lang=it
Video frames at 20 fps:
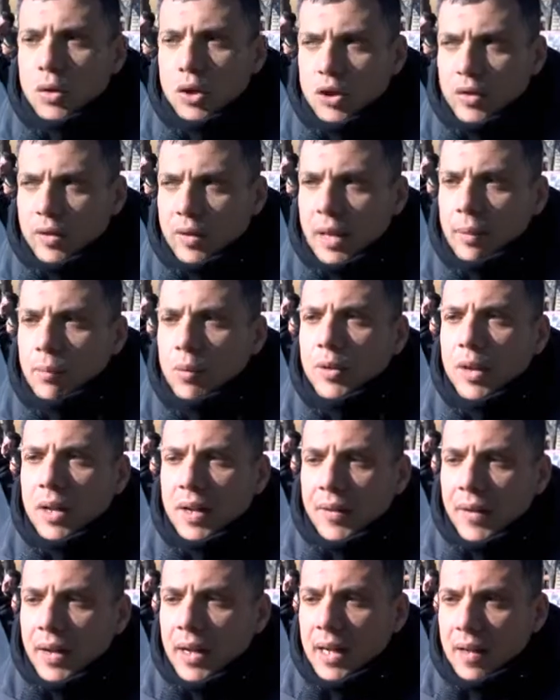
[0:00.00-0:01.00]
riceveremo delle
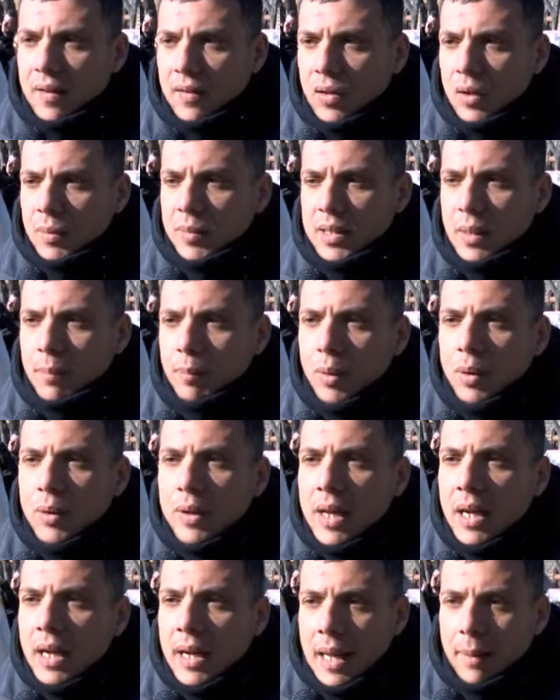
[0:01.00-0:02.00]
delegazioni, per esempio,
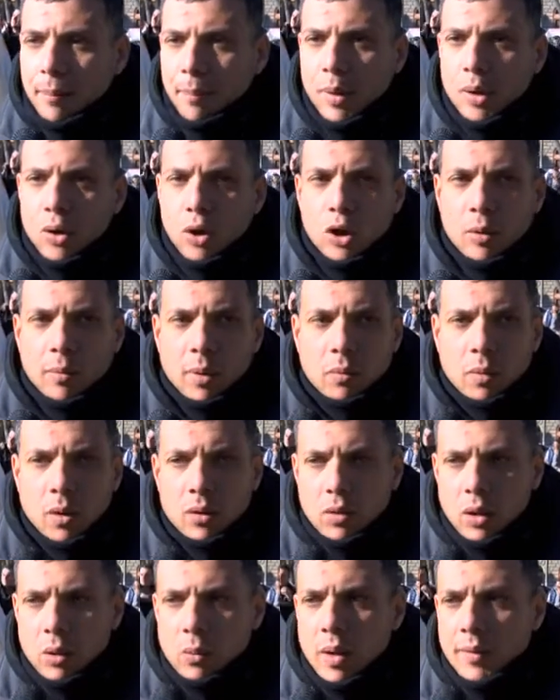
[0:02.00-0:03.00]
del Campidoglio per
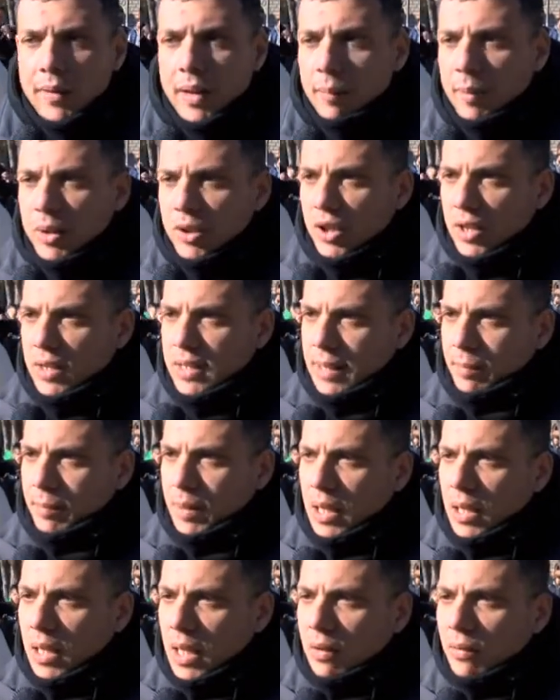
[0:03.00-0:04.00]
quanto riguarda l'emergenza
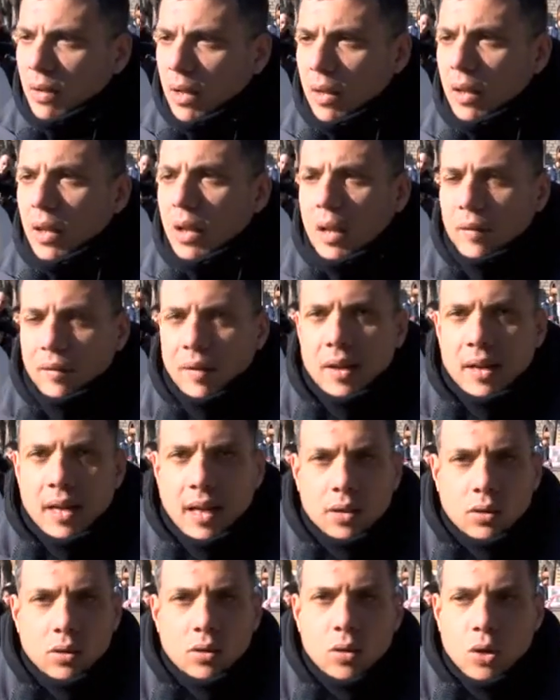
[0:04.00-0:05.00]
abitativa, fin
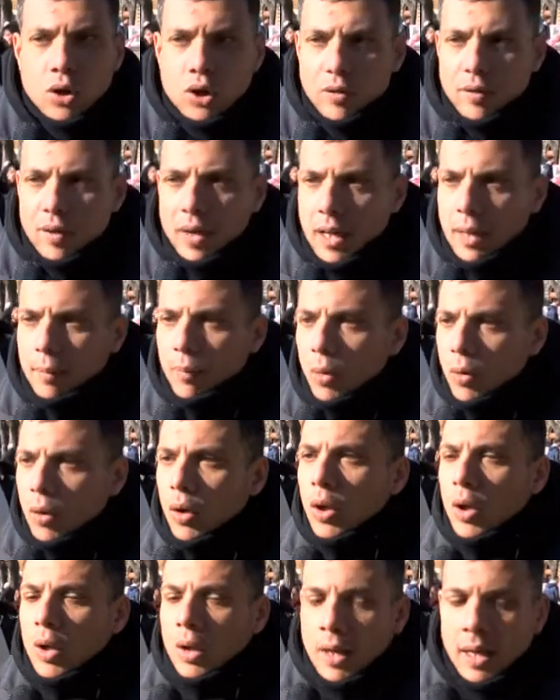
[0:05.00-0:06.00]
tanto non riceveremo
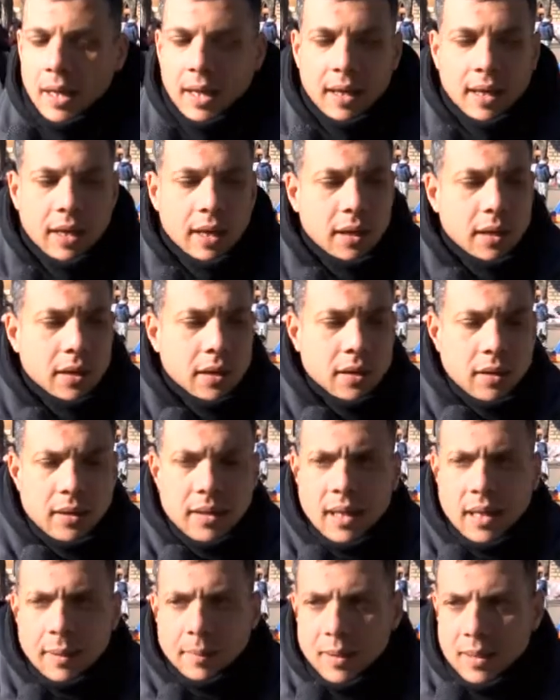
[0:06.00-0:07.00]
eh, eh,
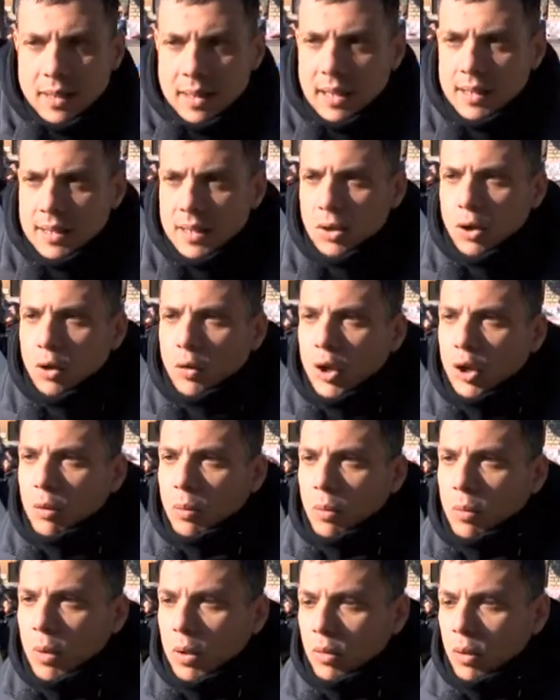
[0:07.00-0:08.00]
delle rappresentanze del governo
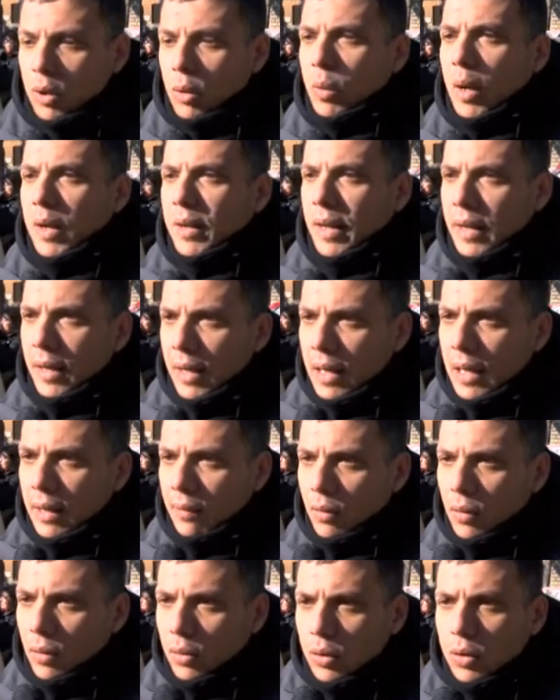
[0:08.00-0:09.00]
per quanto riguarda il
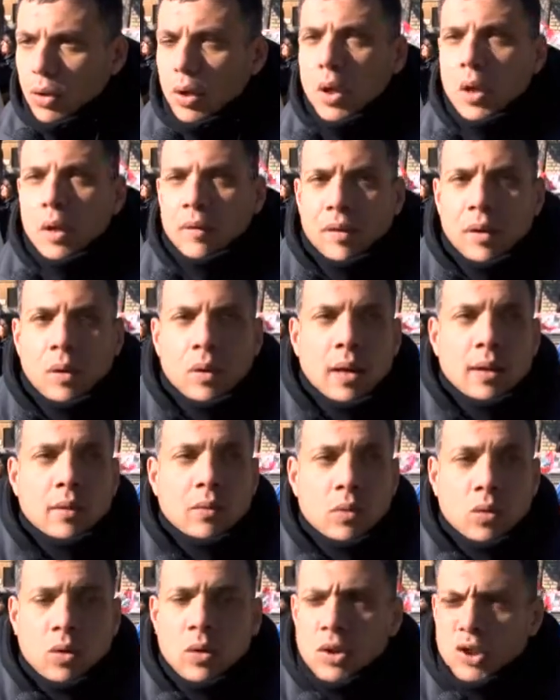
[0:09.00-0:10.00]
lavoro, fin
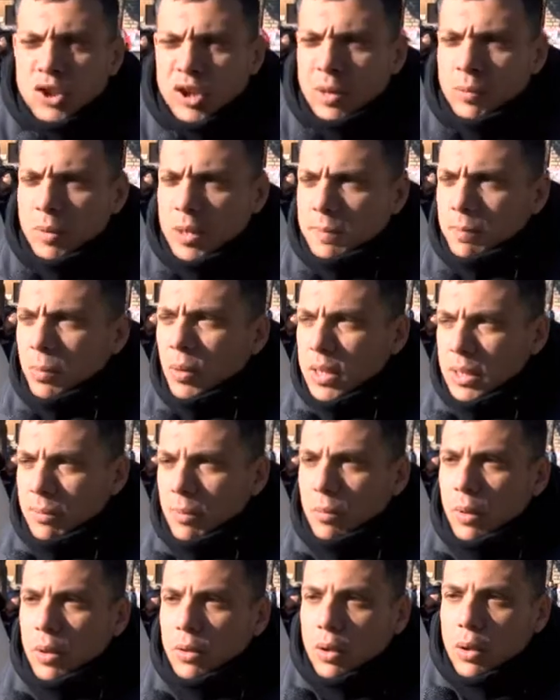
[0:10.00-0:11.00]
tanto riceveremo risposte per
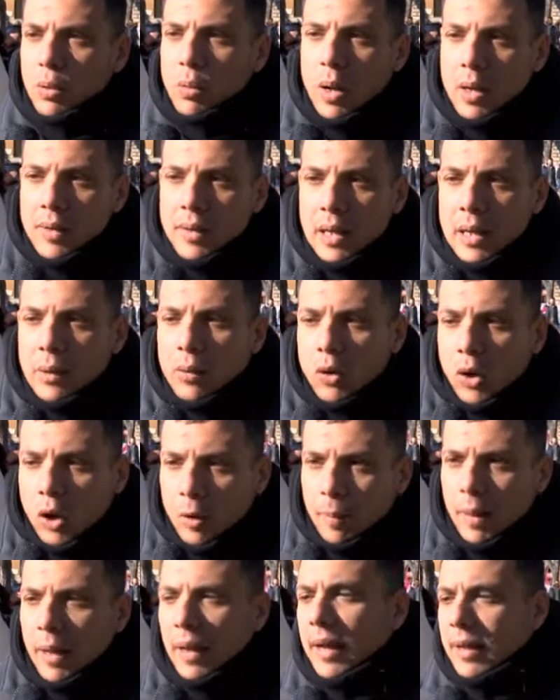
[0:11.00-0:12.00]
quanto riguarda
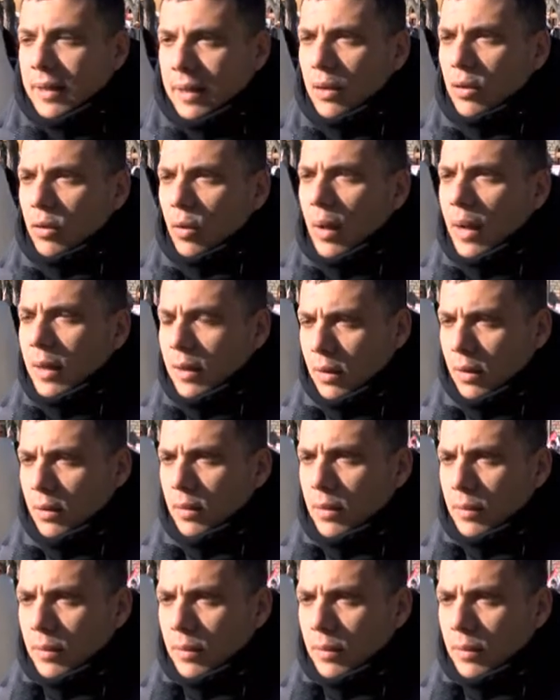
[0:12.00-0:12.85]
l'Europa e tanto altro.